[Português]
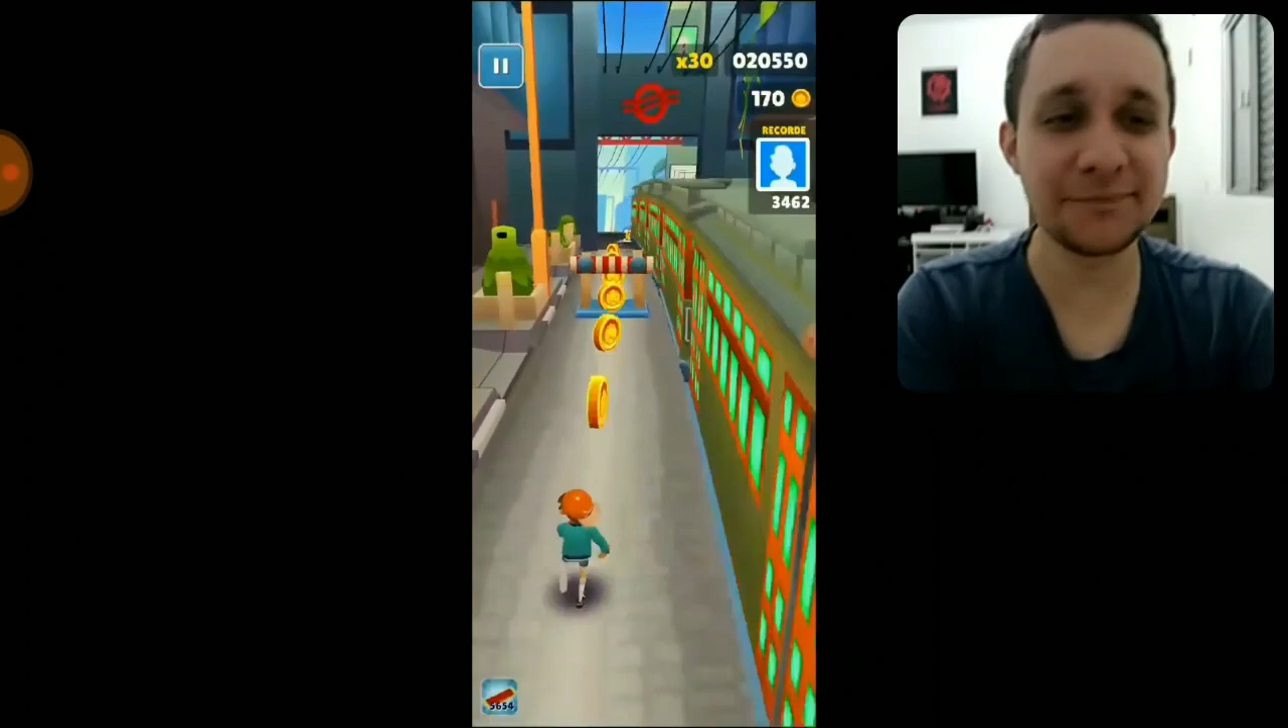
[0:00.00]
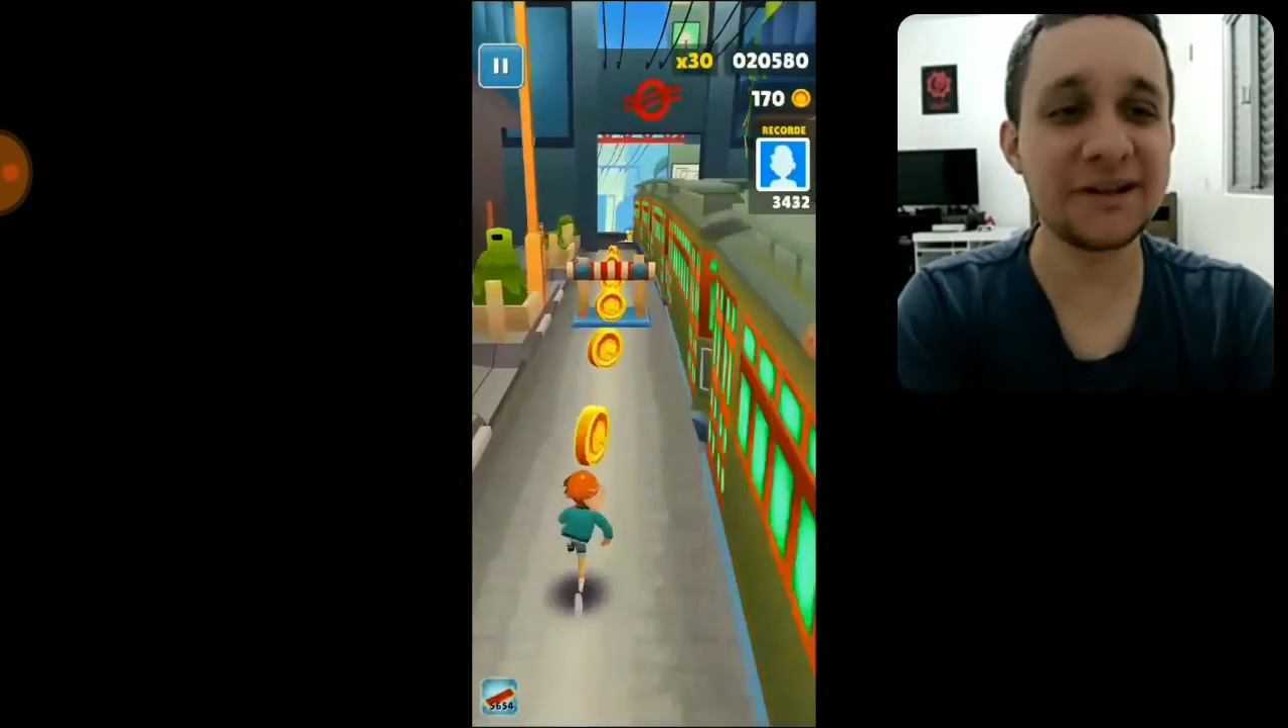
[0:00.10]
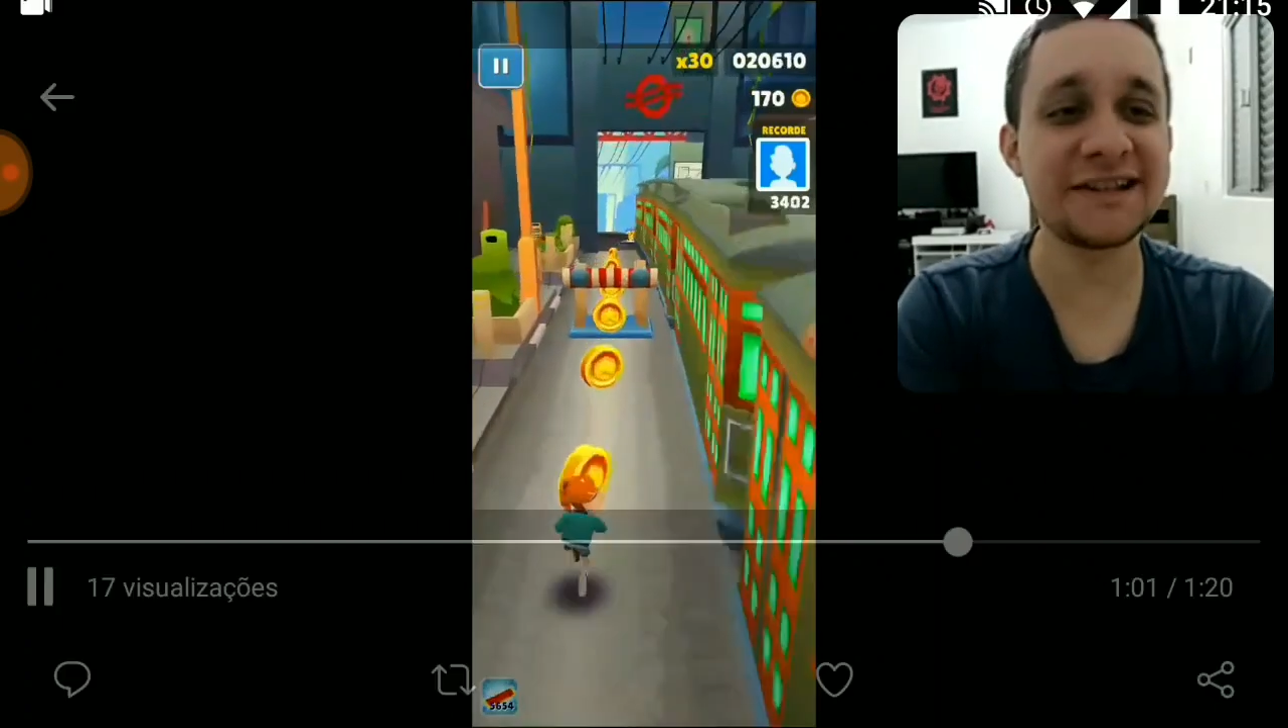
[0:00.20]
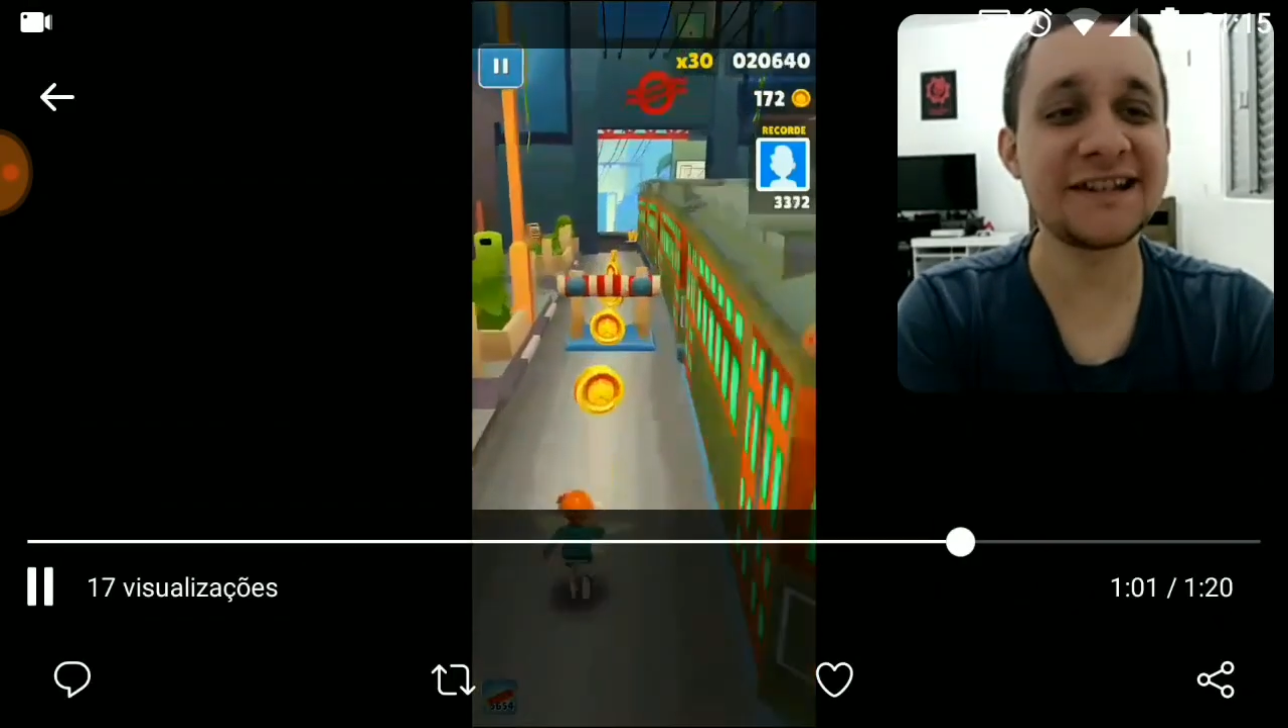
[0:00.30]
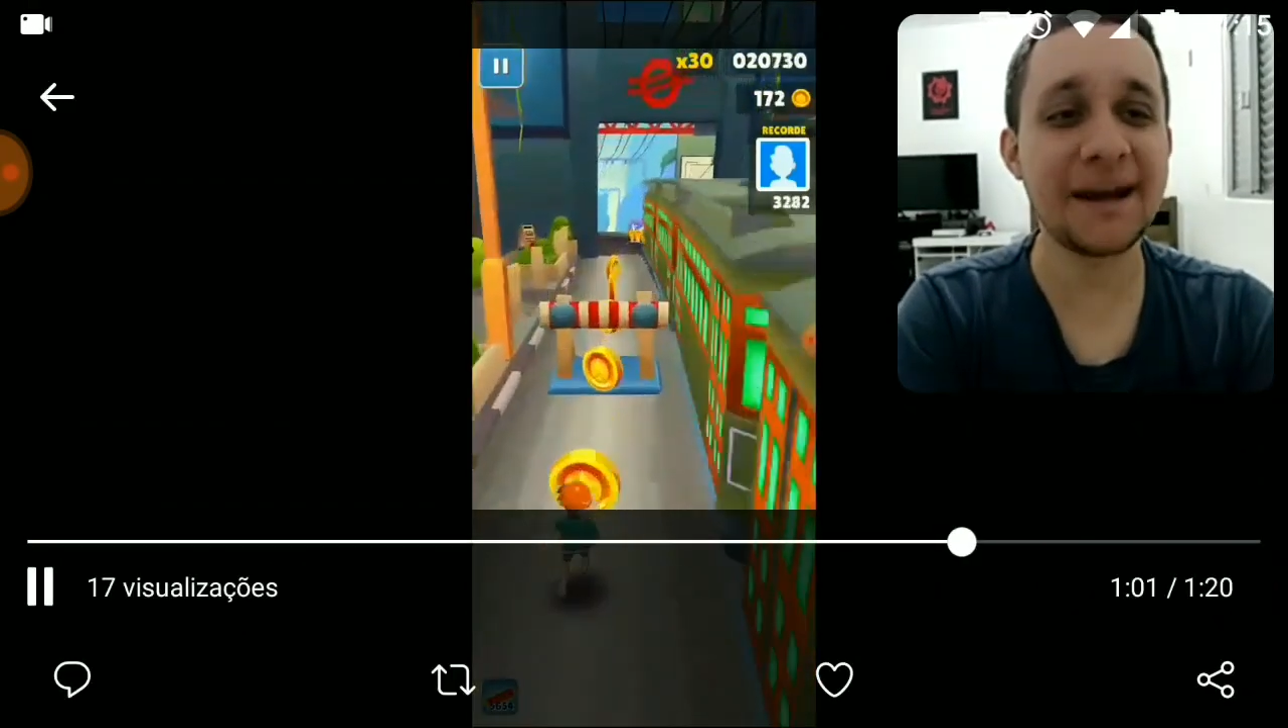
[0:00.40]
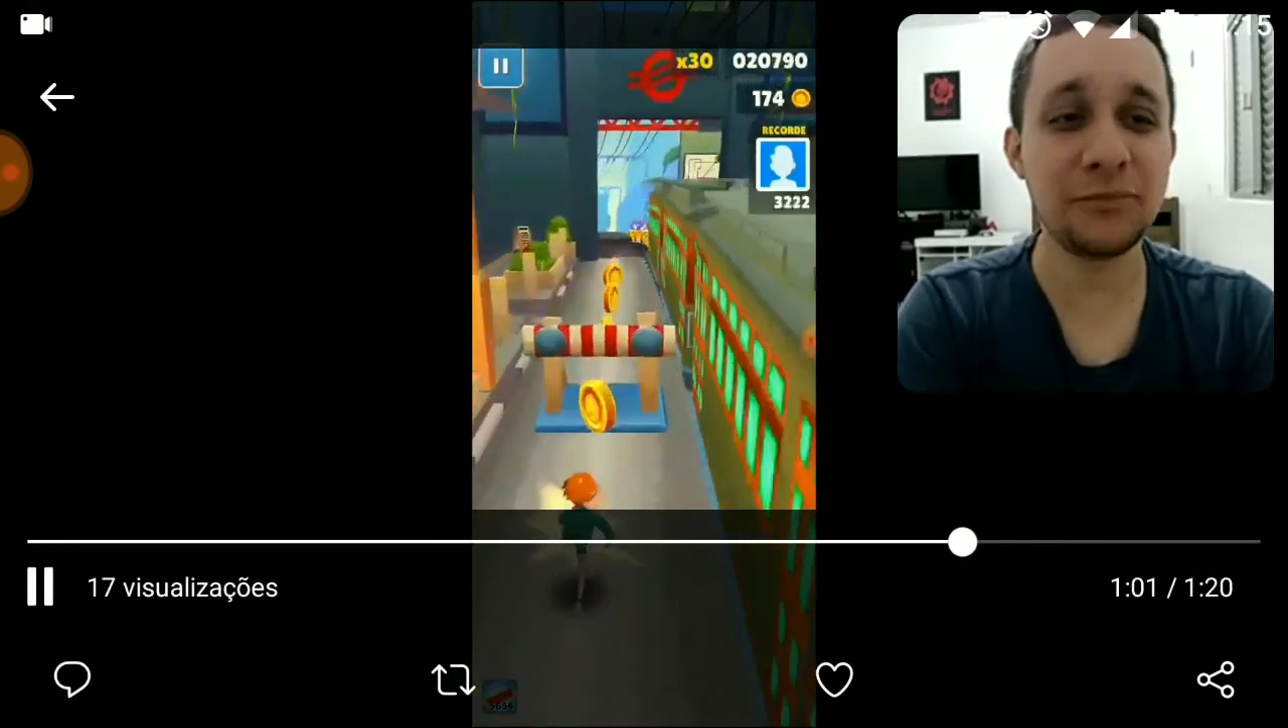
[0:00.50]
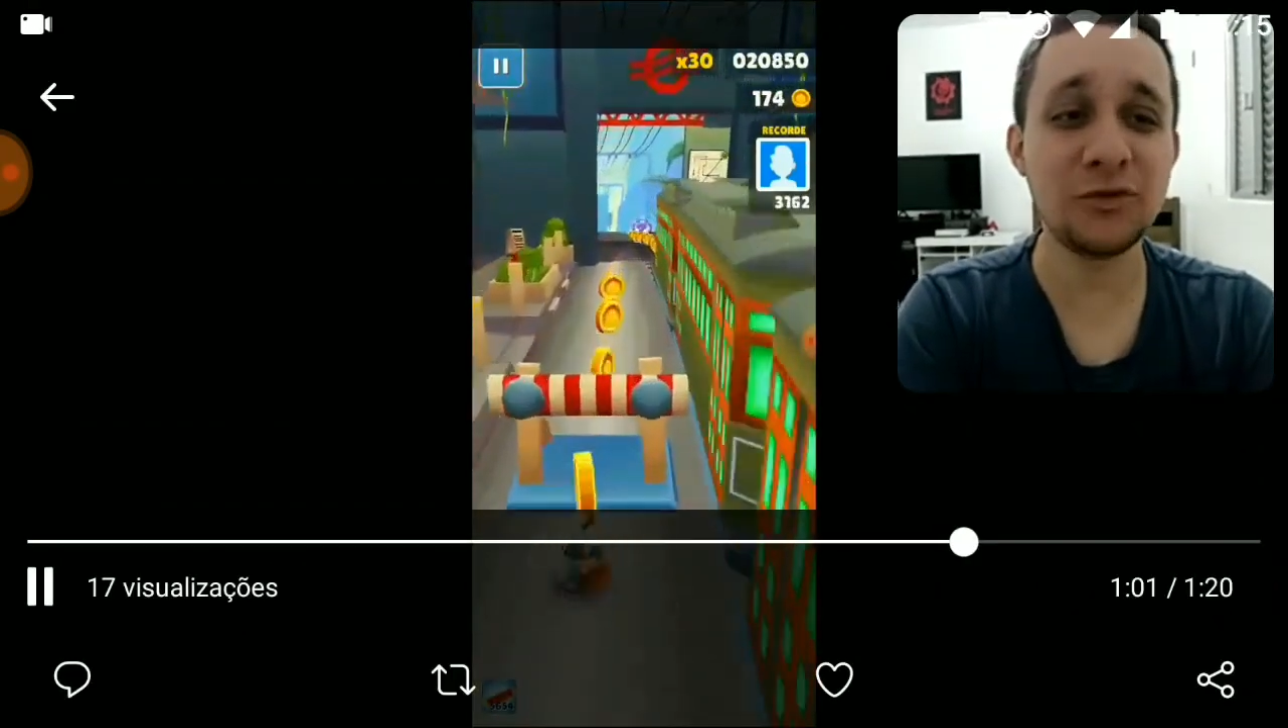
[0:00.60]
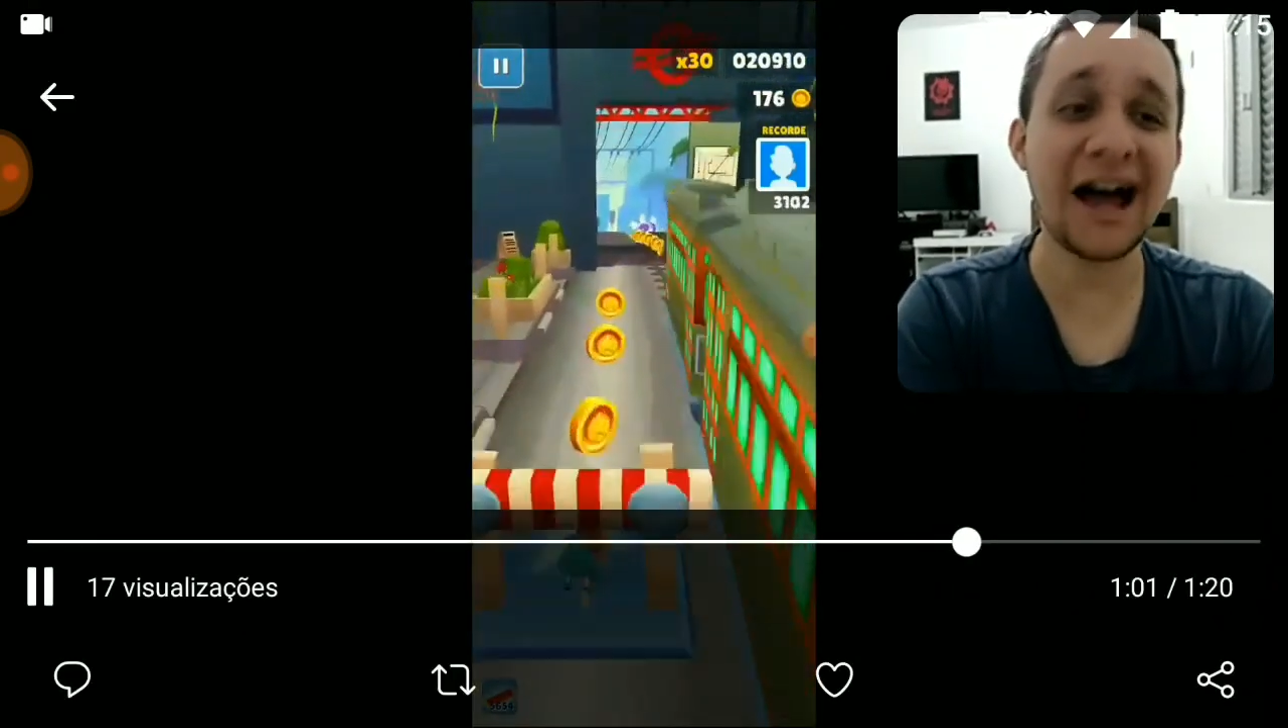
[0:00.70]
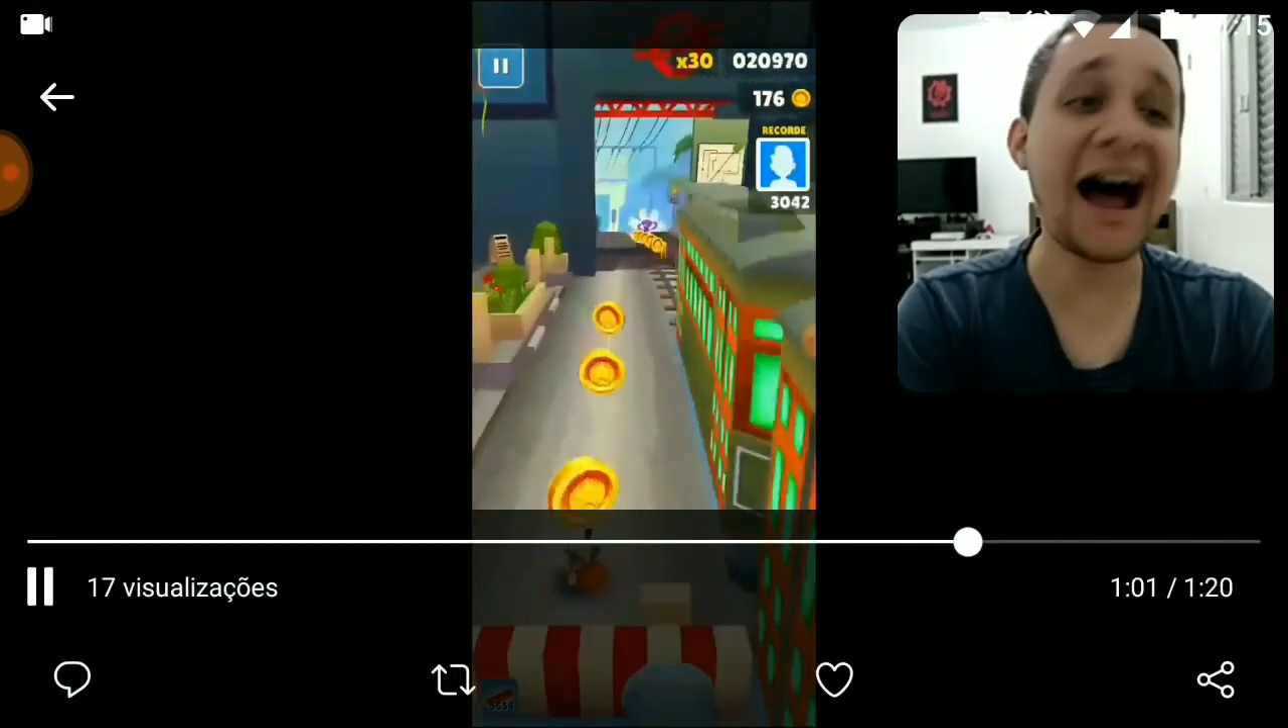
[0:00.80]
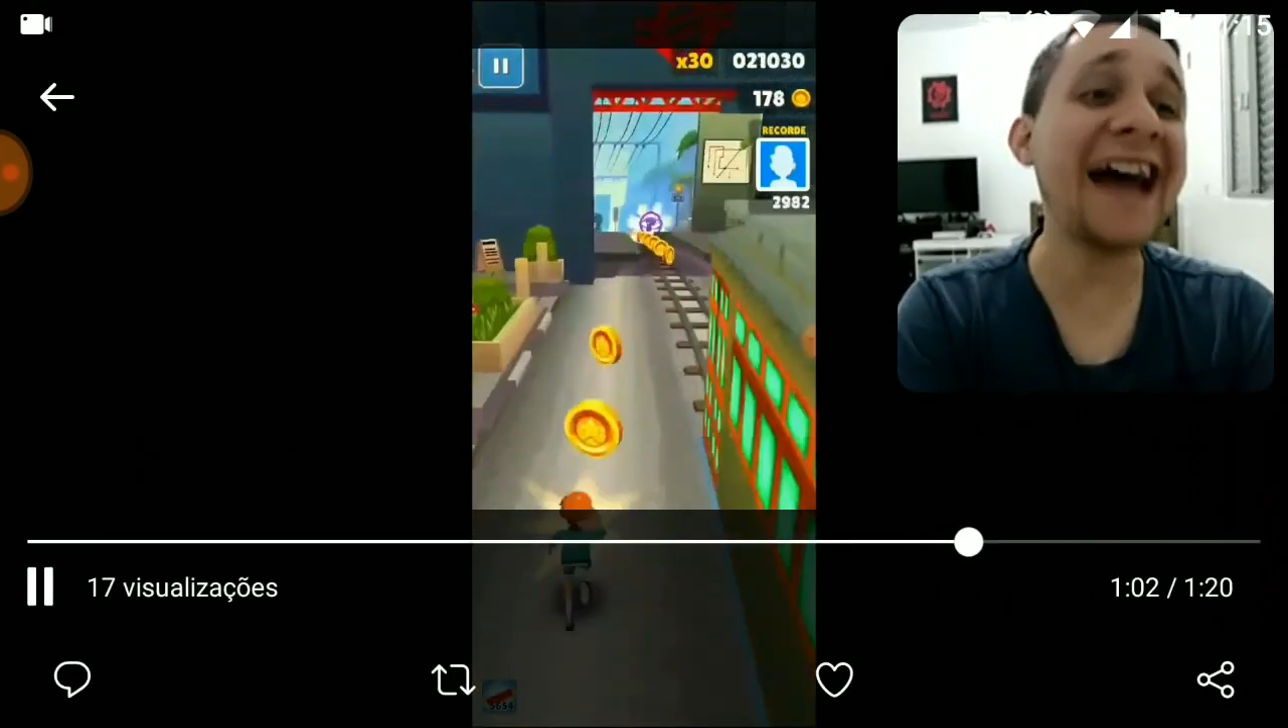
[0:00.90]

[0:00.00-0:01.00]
depois de Singapura,